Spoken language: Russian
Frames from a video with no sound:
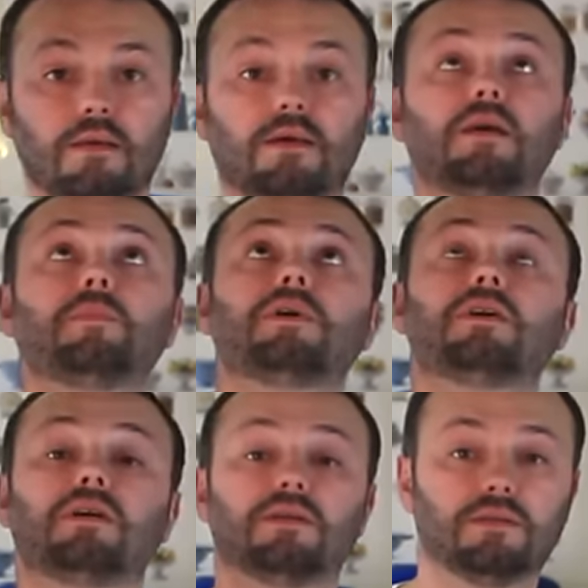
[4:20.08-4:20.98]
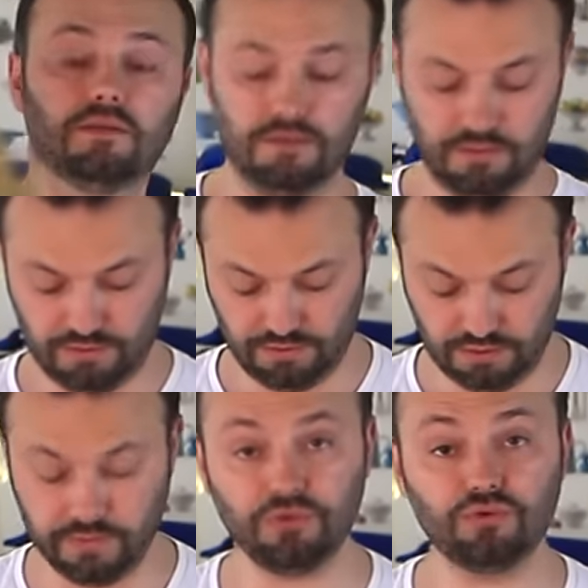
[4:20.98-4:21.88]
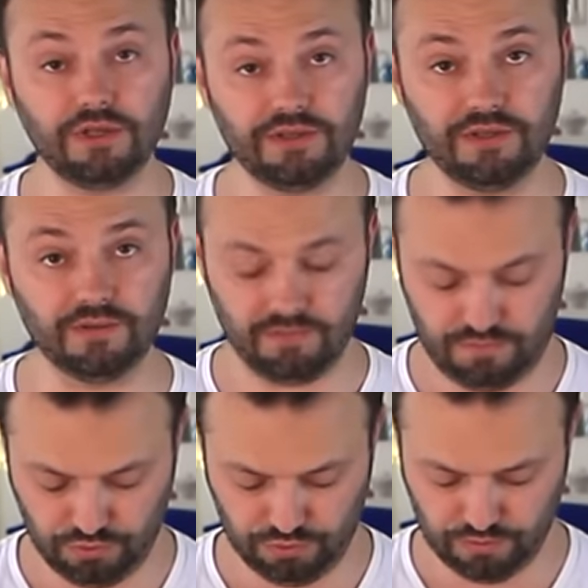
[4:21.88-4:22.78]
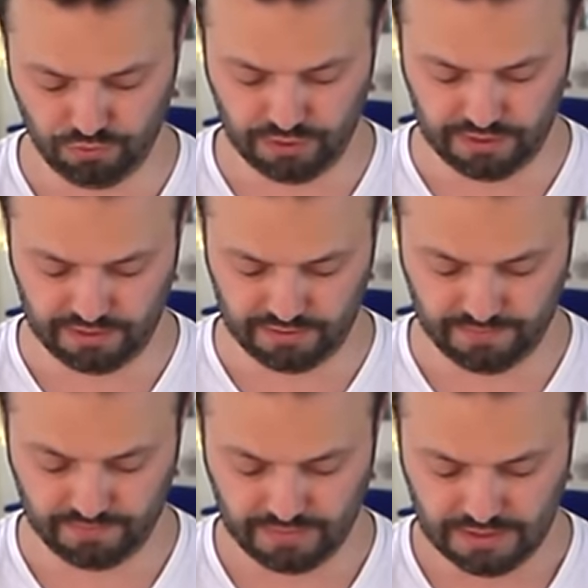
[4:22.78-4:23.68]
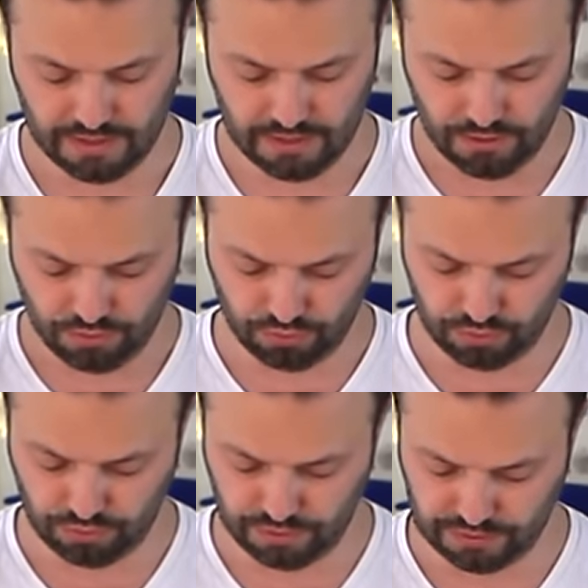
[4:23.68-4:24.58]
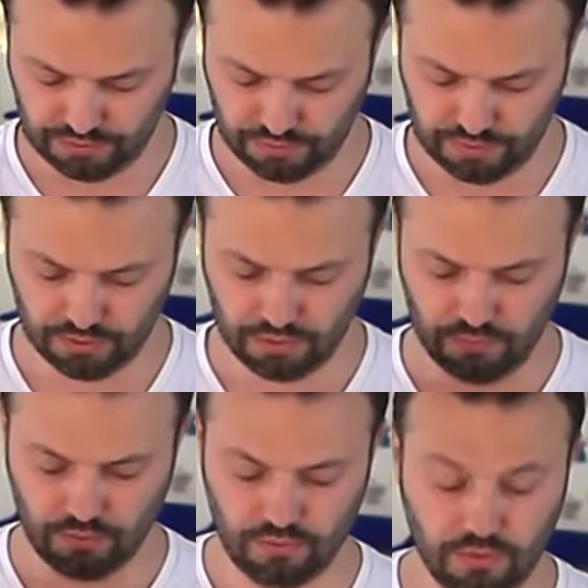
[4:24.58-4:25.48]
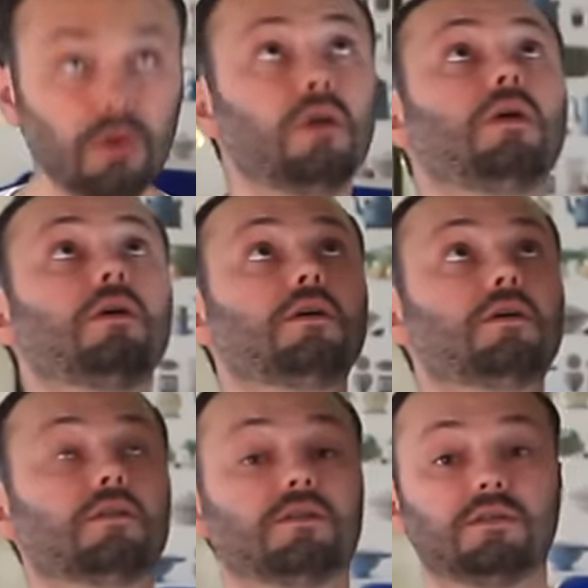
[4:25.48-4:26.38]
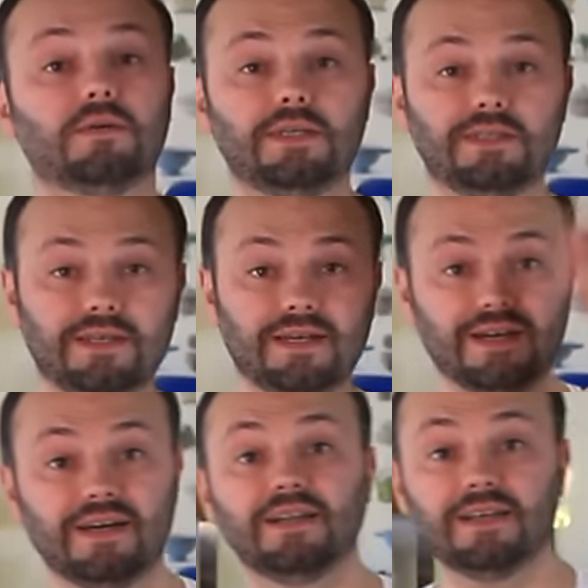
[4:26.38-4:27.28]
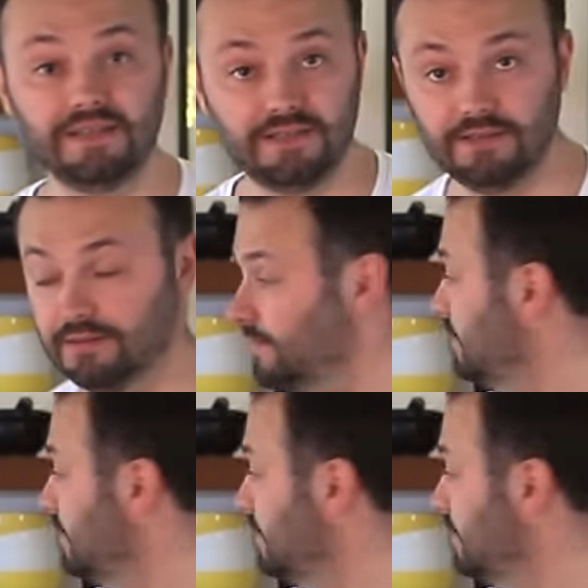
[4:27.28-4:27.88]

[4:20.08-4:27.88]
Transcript: А я пока замочу желатин, пусть набухает. То, что я сегодня готовлю, называется галантин.